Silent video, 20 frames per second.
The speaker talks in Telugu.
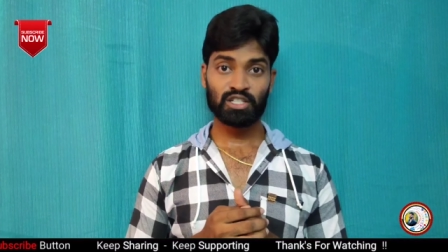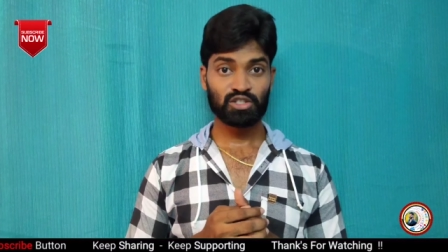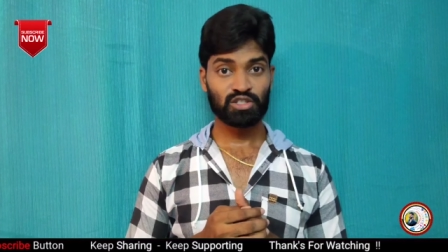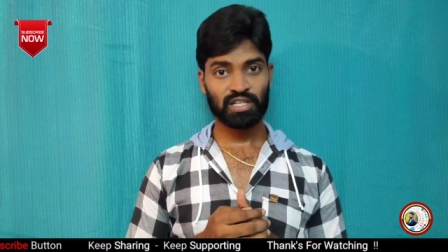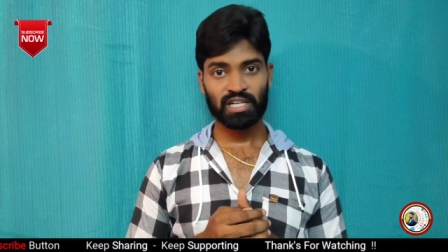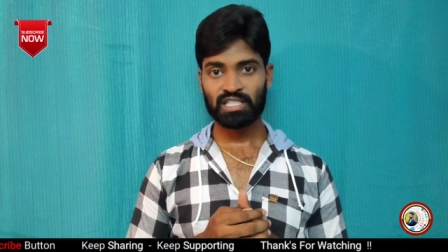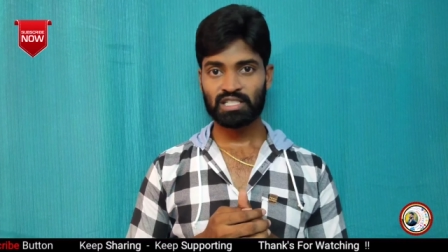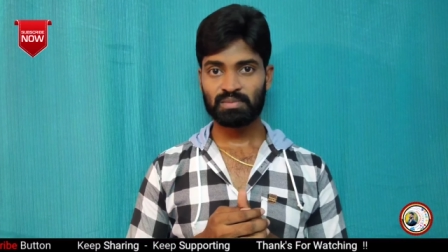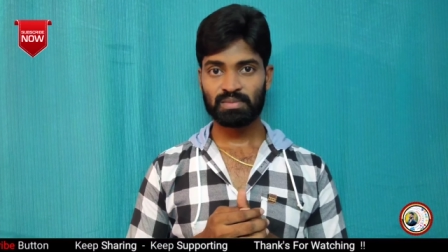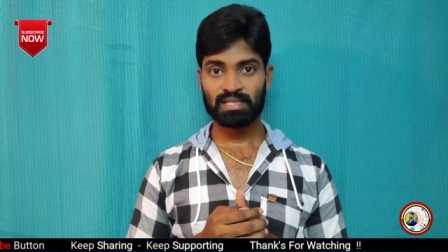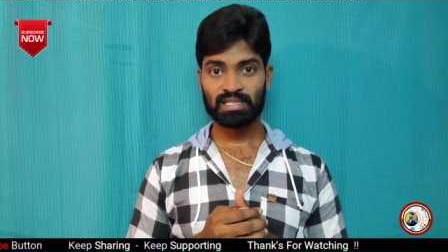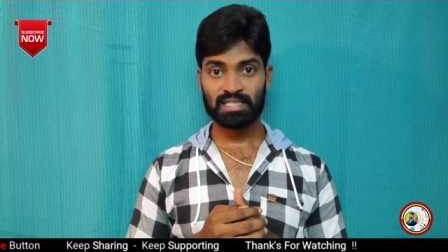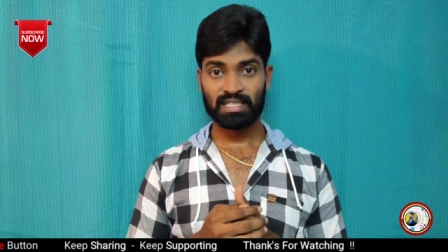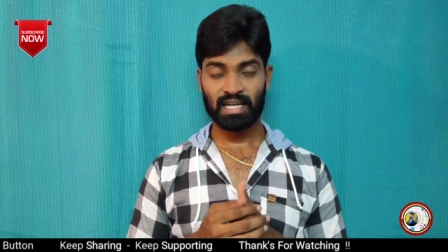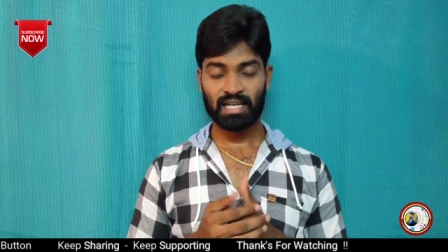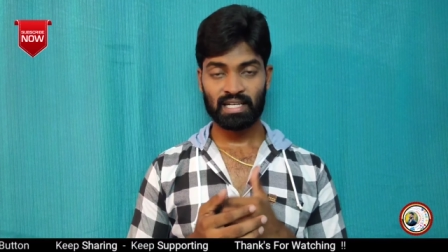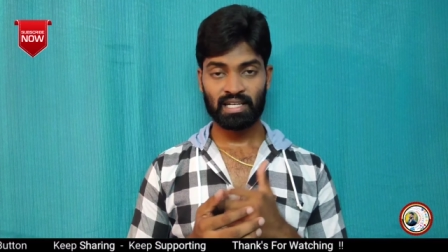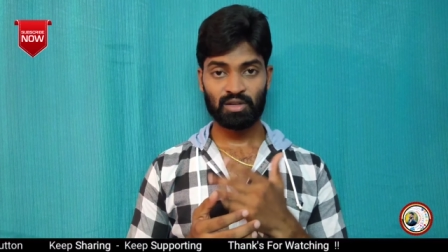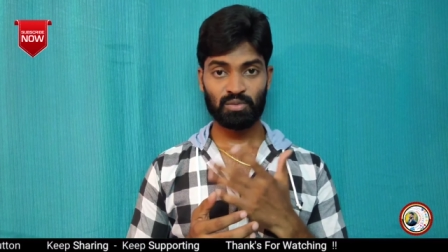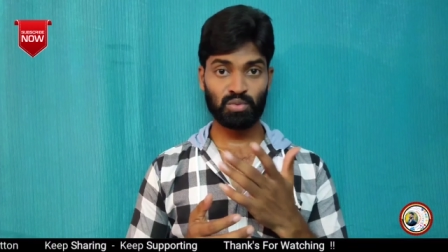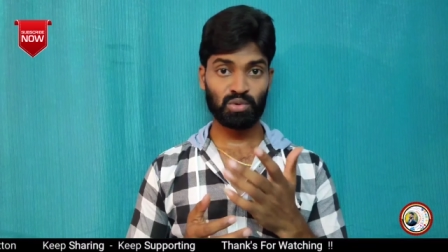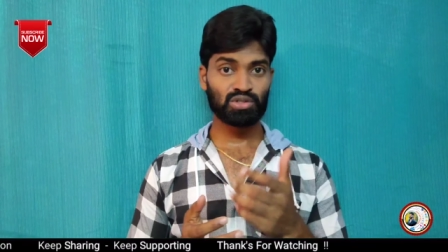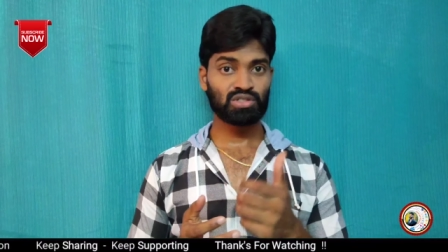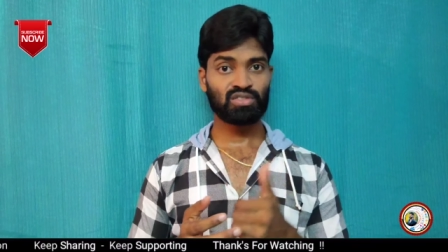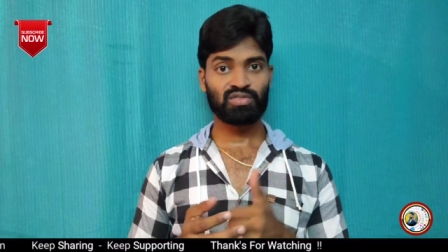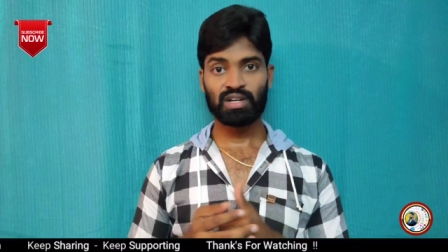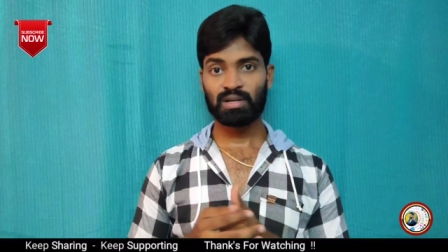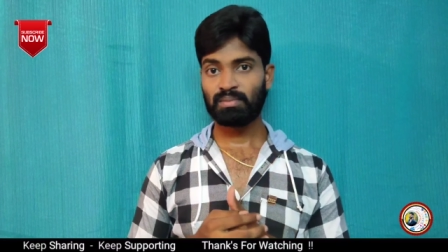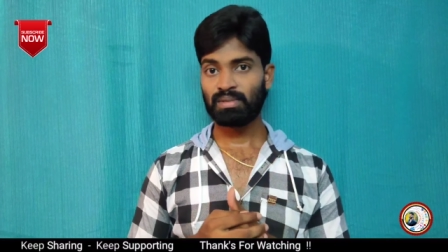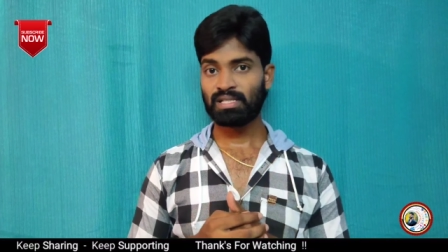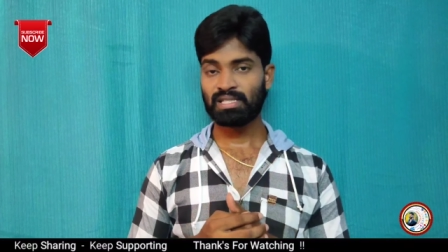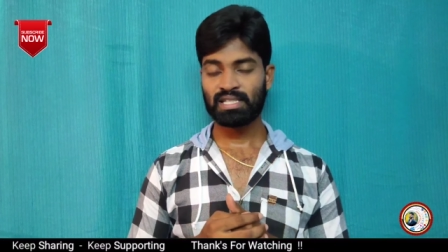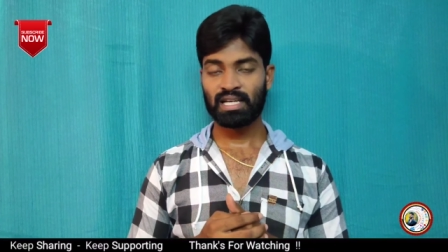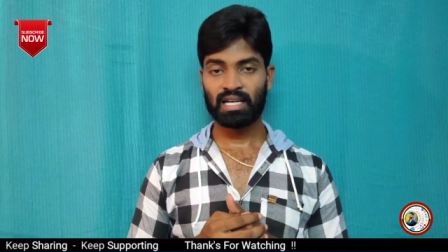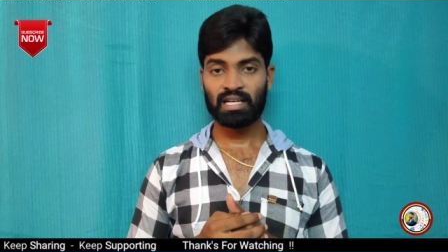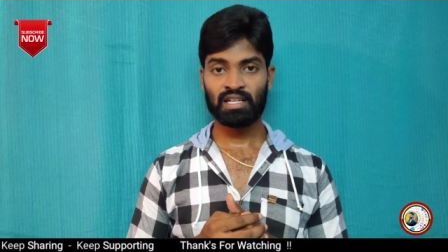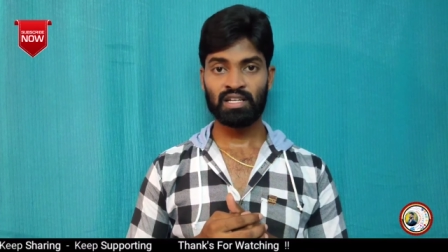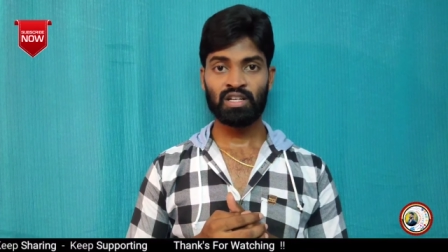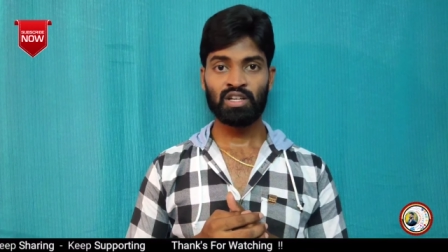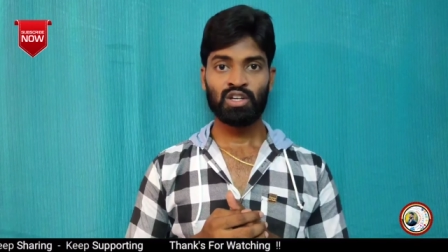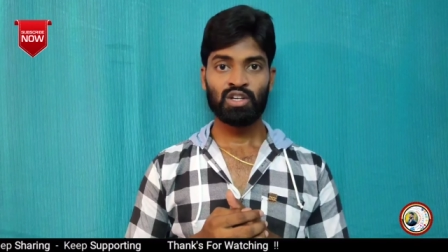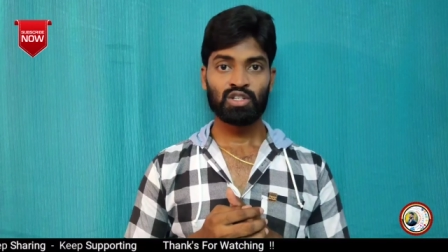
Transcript: ఇన్సూరెన్స్ బిల్స్ కానీ మ్యూచువల్ ఫండ్ బిల్స్ కానీ